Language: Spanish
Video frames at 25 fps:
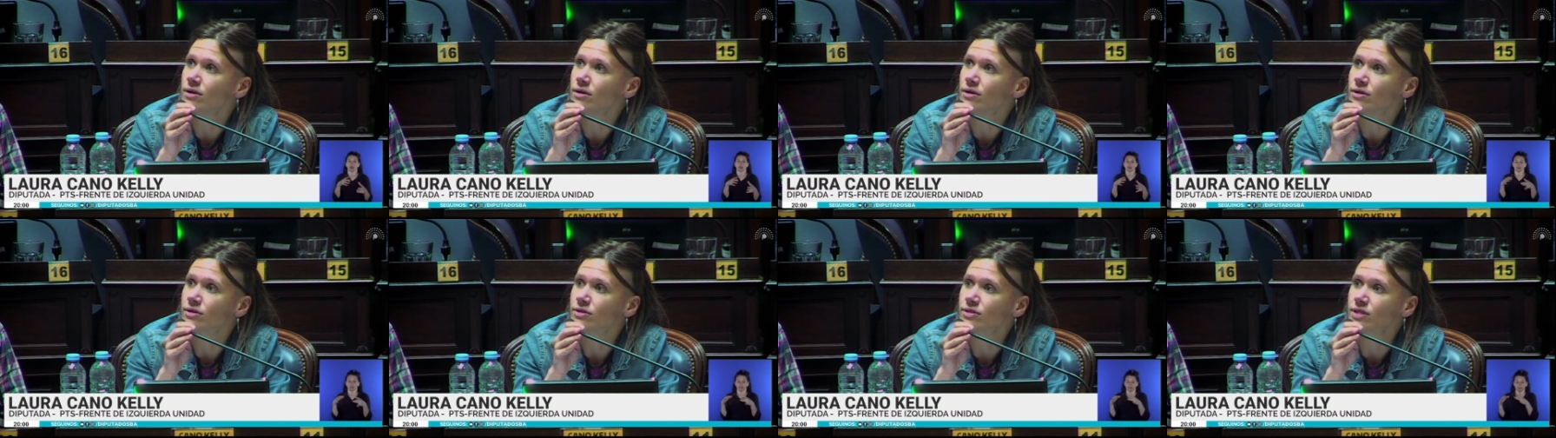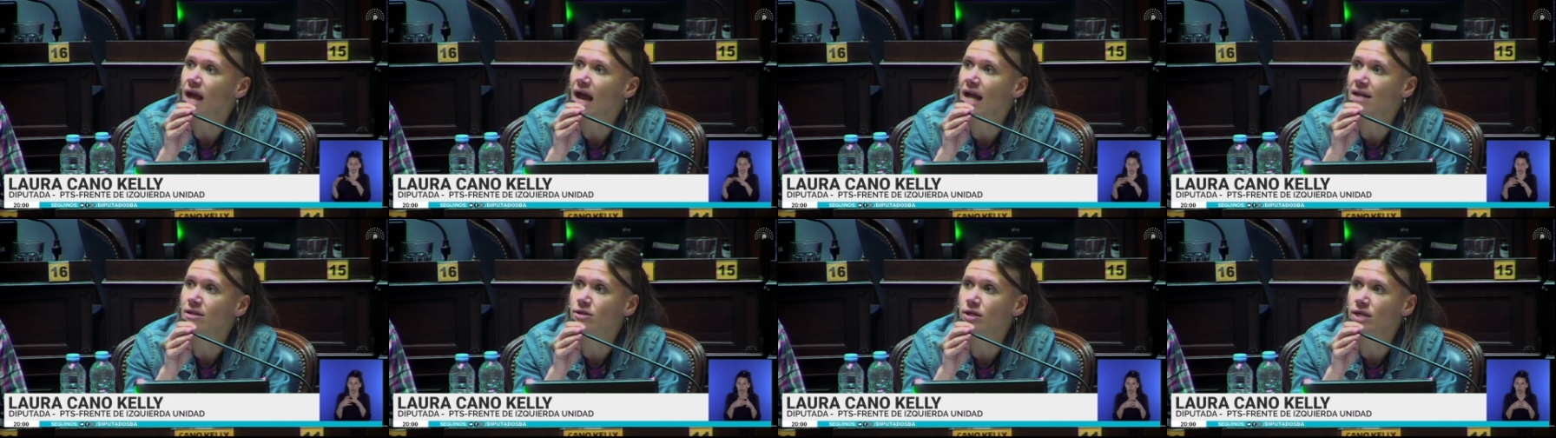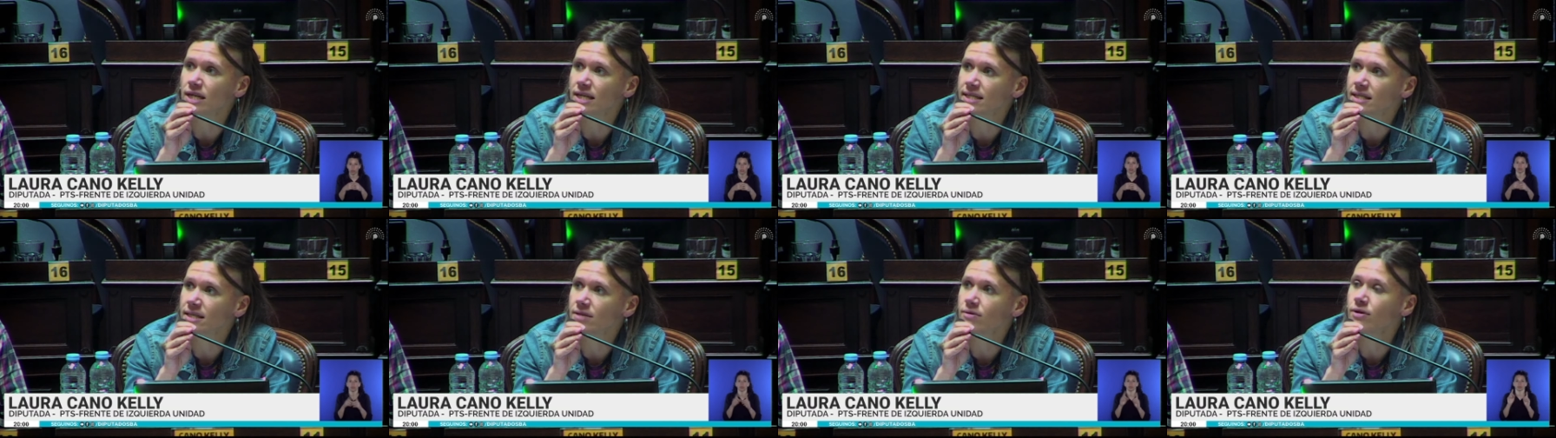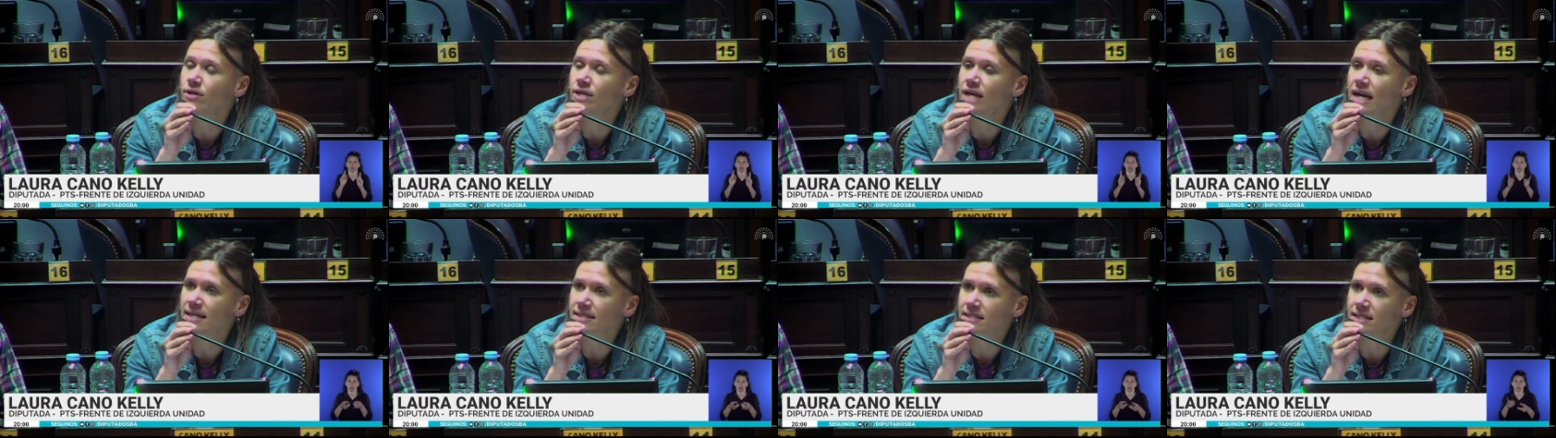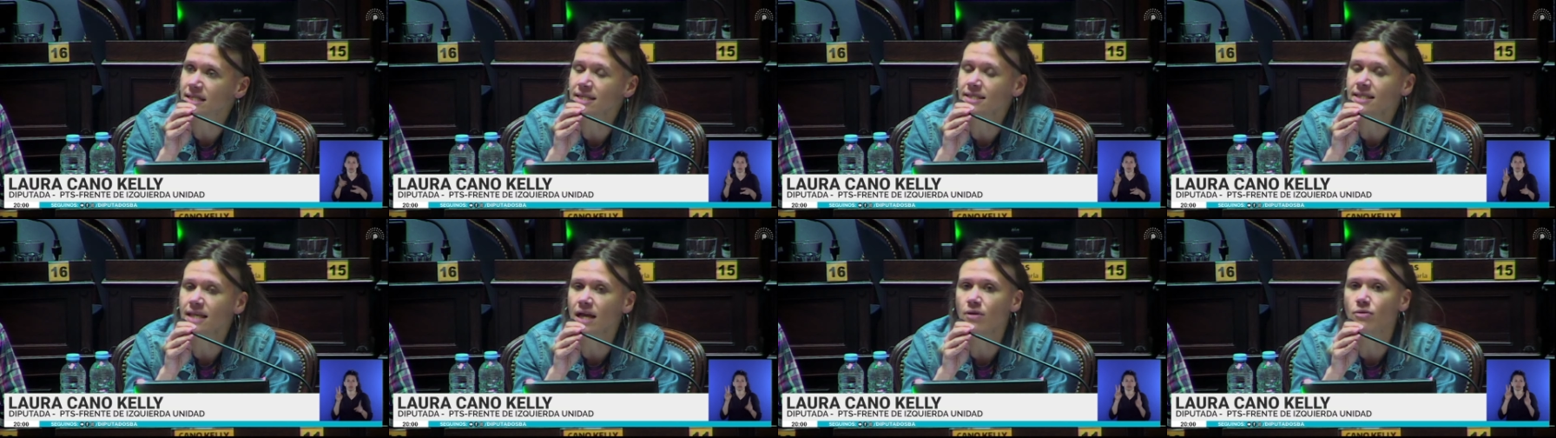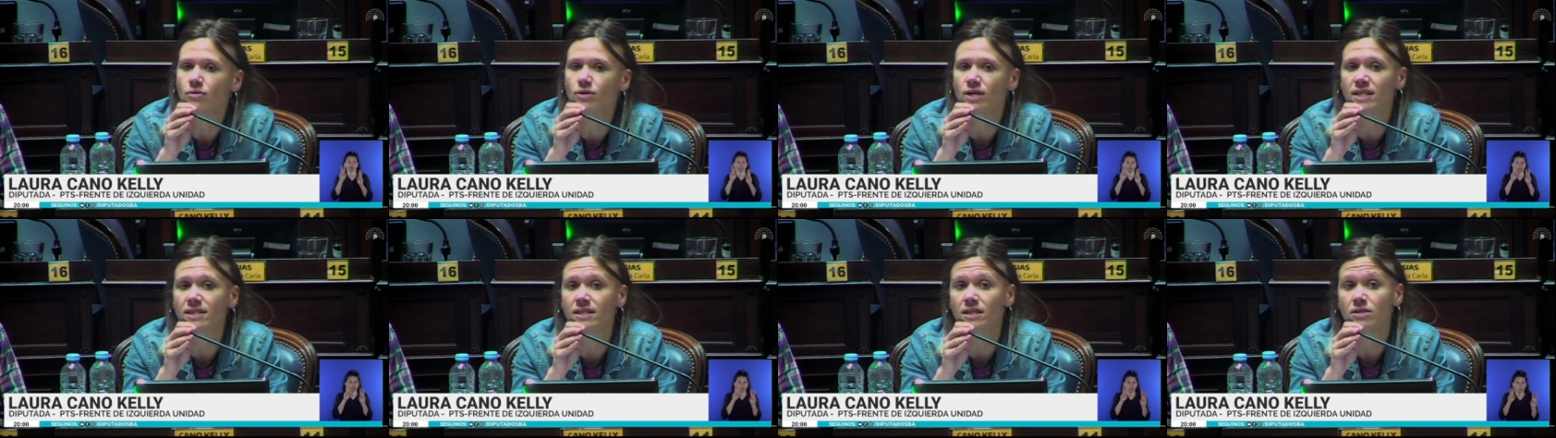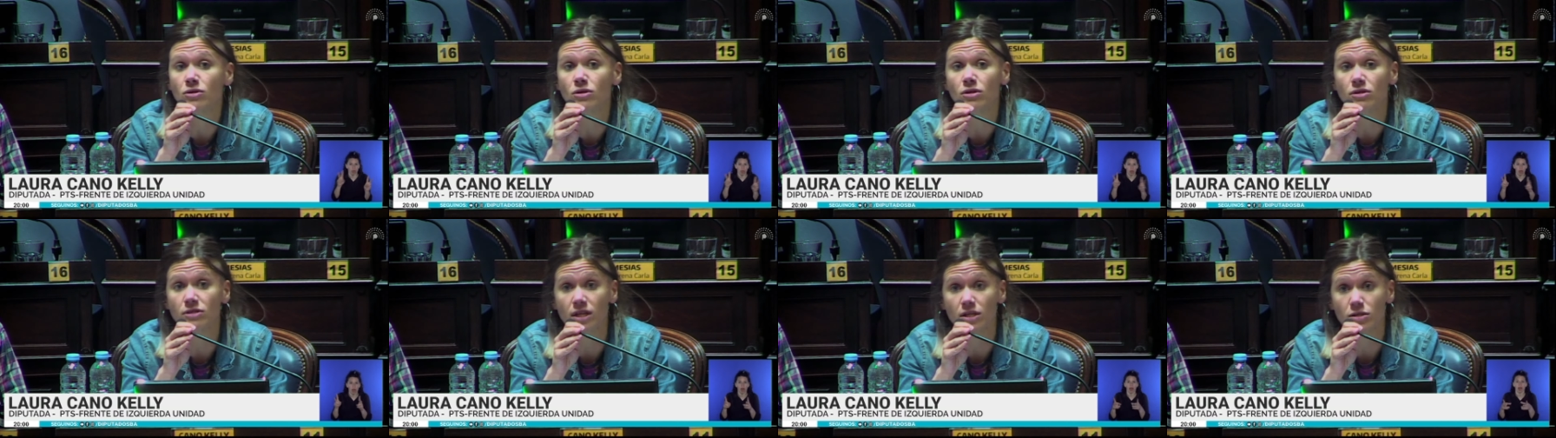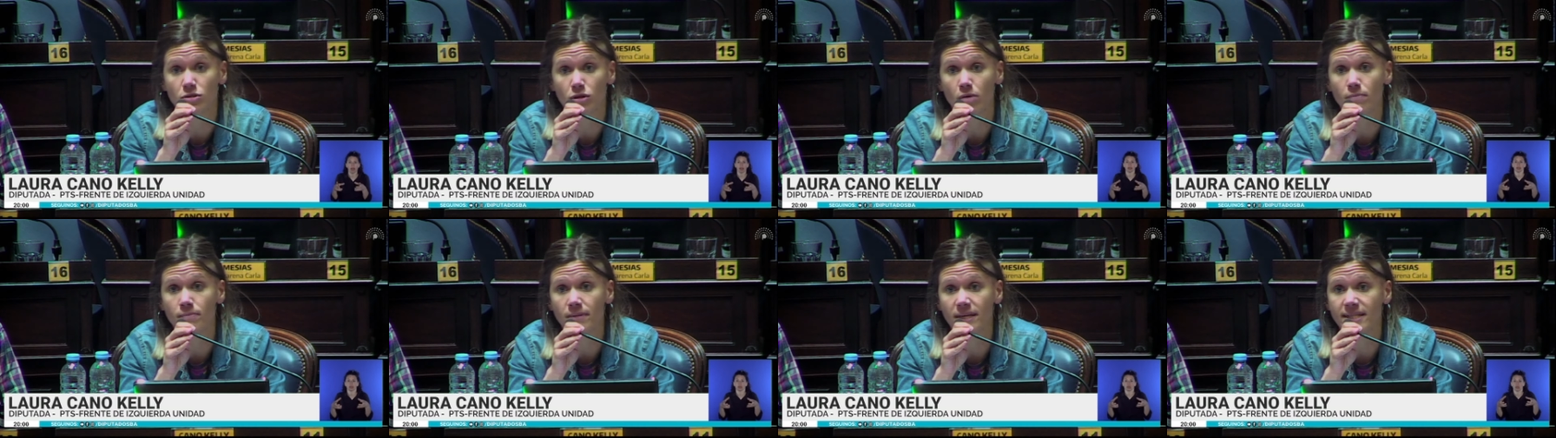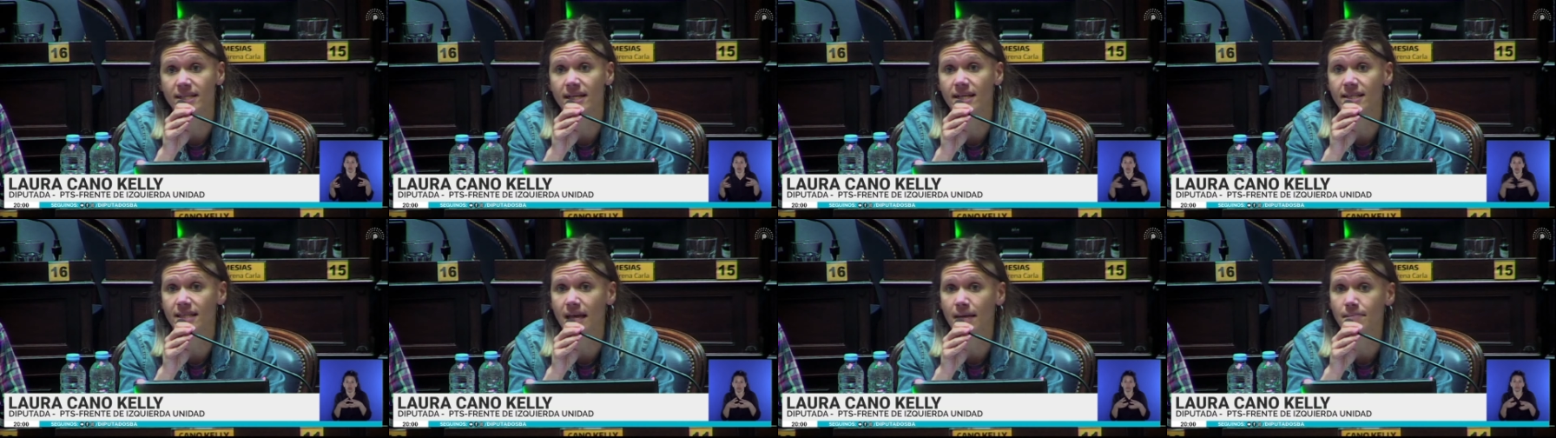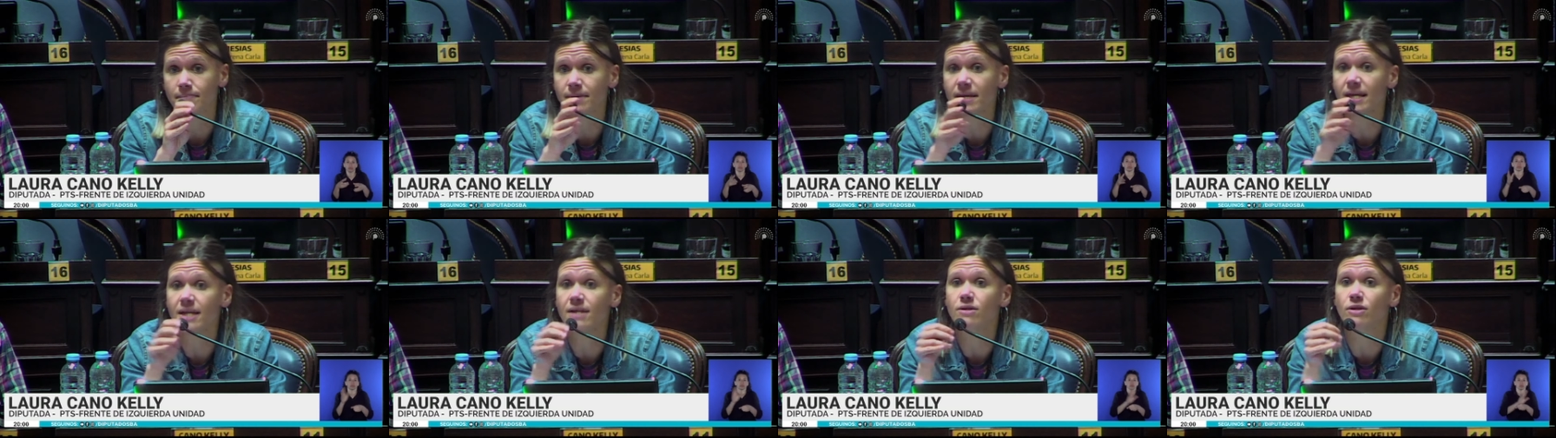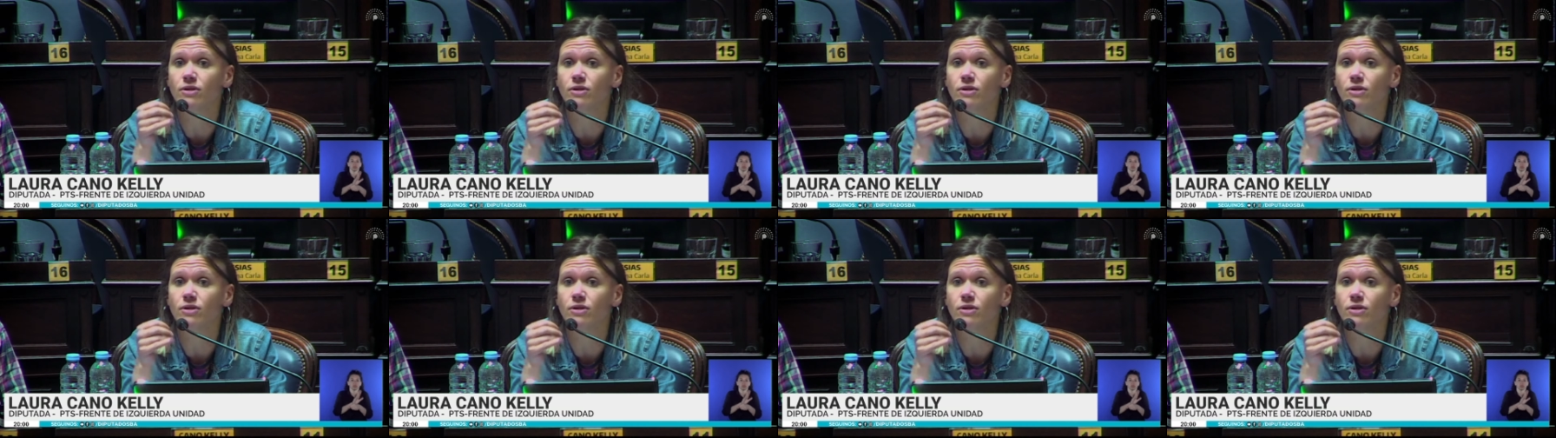al colectivo de artistas durante todos estos meses también,